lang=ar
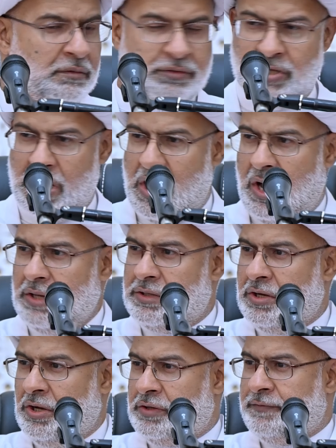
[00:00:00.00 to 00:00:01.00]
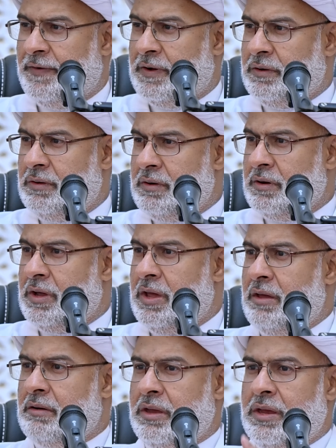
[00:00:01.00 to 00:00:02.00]
ساعة تقعد تفكر
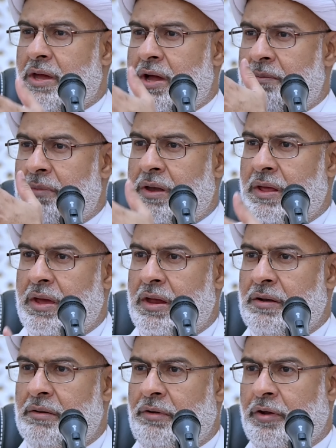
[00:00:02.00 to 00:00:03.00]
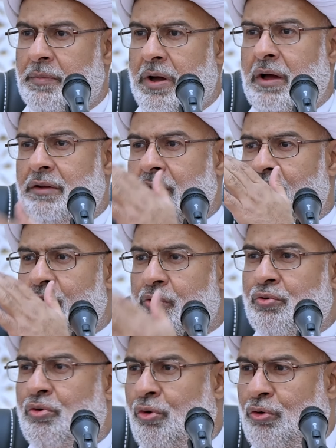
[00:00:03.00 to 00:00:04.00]
غير قيام ليل عبادة
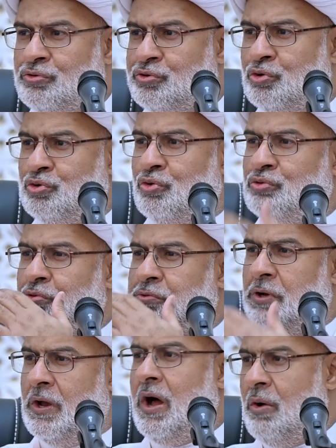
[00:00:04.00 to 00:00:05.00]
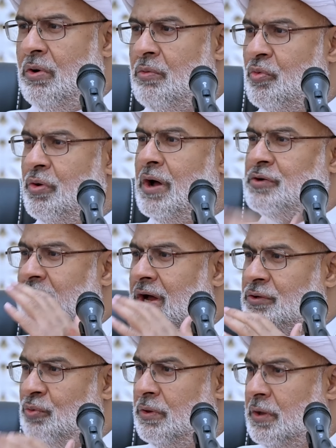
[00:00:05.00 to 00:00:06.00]
وركوع وسجود وتلاوة
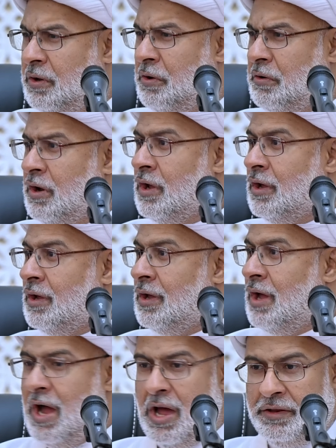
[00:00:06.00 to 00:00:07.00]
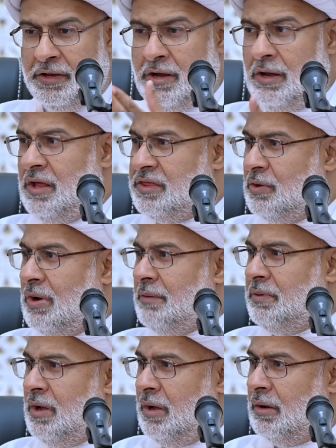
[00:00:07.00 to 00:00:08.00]
ومناجاة وذكر هذه كلها
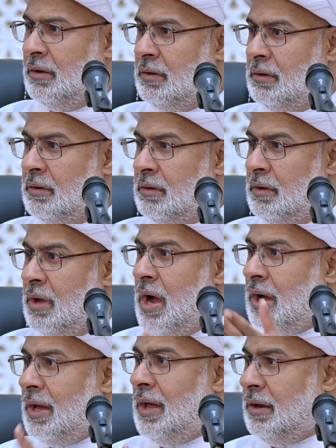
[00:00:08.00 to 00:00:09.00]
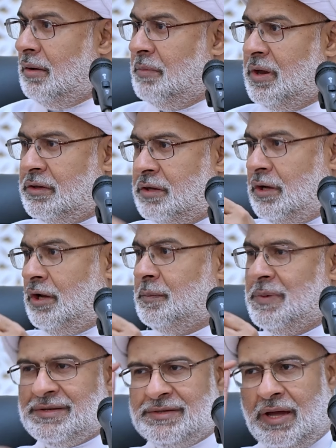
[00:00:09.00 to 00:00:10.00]
ثوابها أقل من
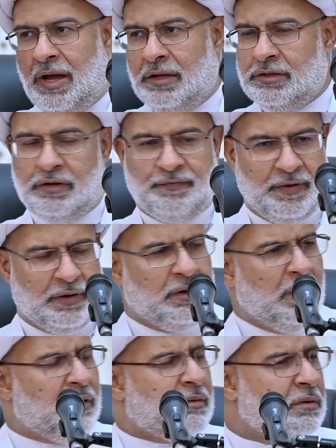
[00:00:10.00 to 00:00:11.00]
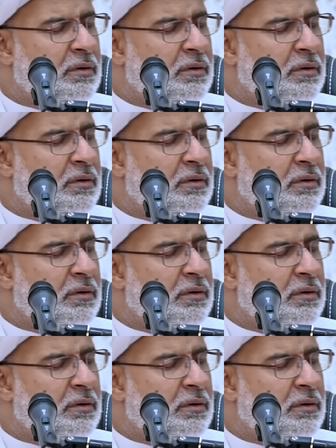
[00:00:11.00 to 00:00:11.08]
تقعد بس ساعة تفكر